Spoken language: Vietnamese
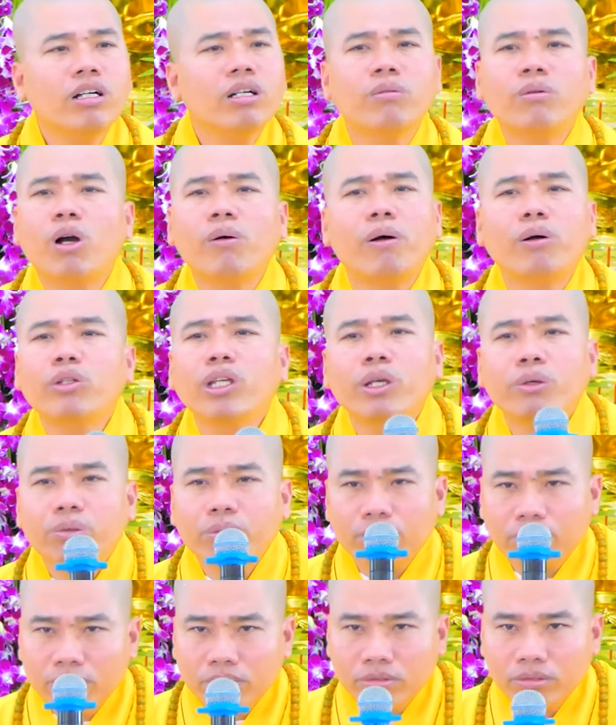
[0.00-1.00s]
phước không có bao
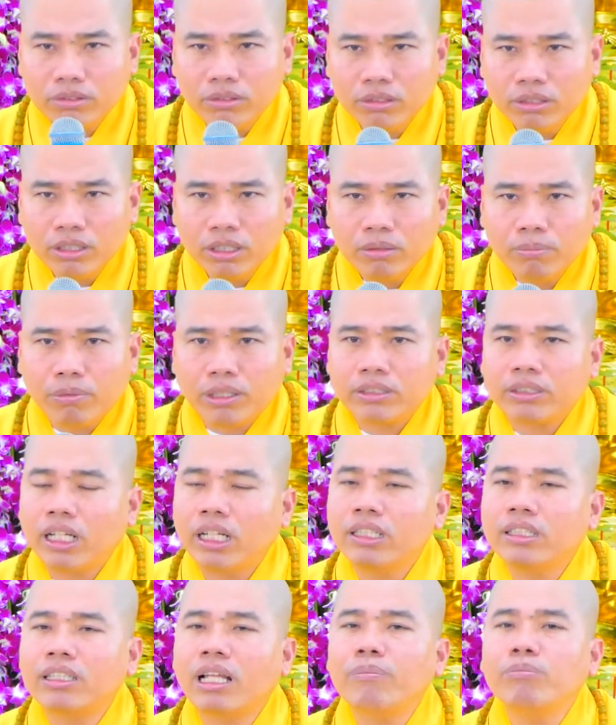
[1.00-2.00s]
nhiêu, mà
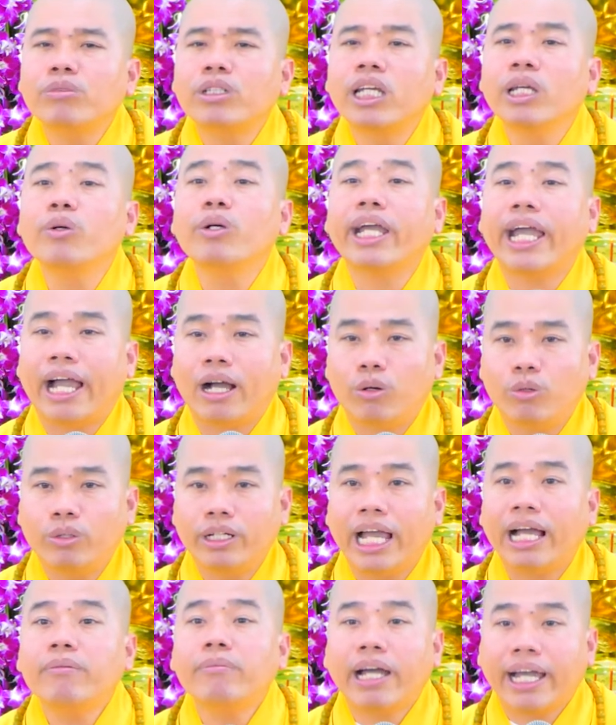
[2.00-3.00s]
sanh tâm kiêu
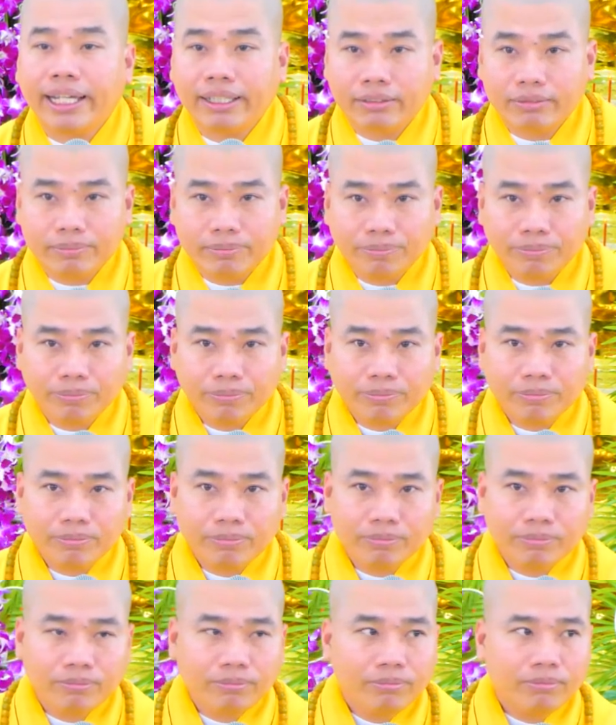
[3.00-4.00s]
ngạo, ngã mạn.
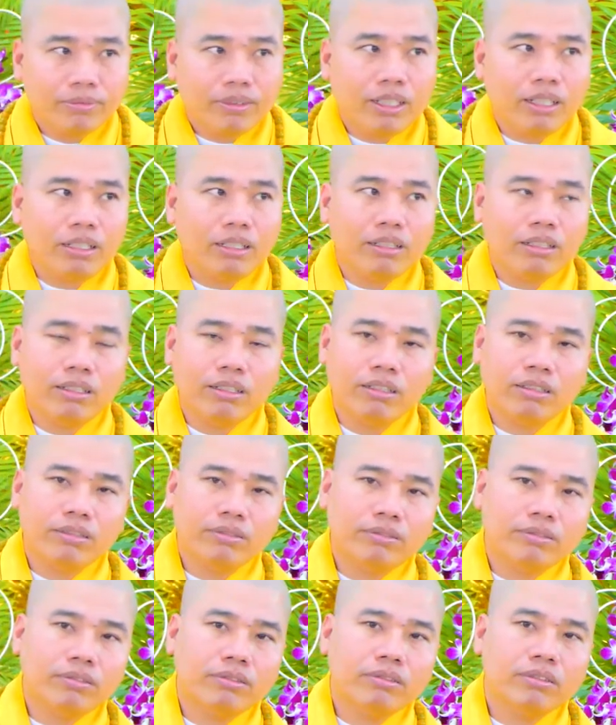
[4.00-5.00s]
Nó
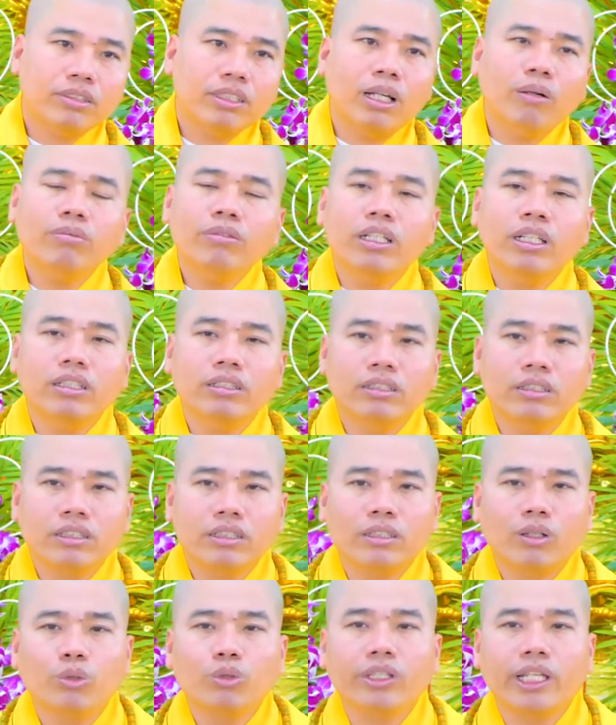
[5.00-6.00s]
giống
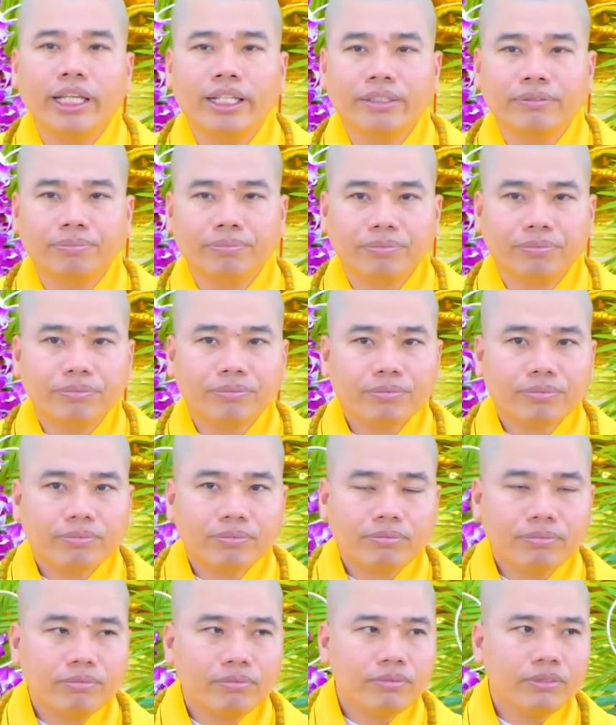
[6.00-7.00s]
như câu chuyện
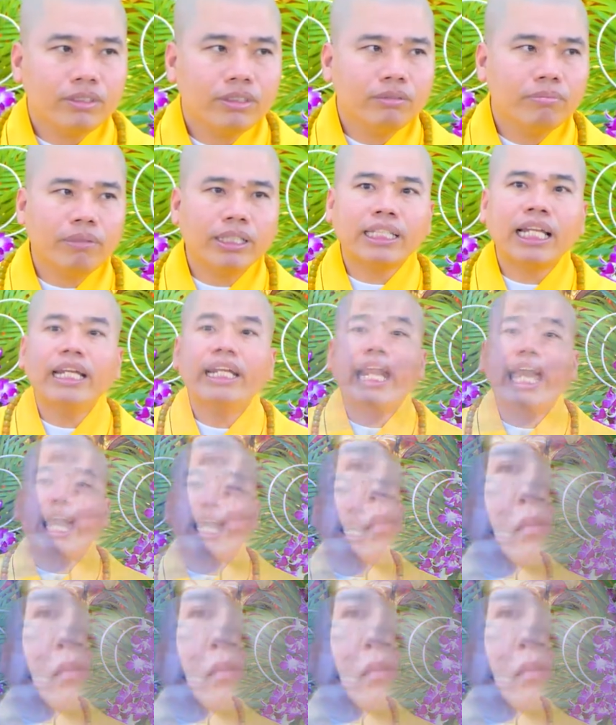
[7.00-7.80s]
bà Thanh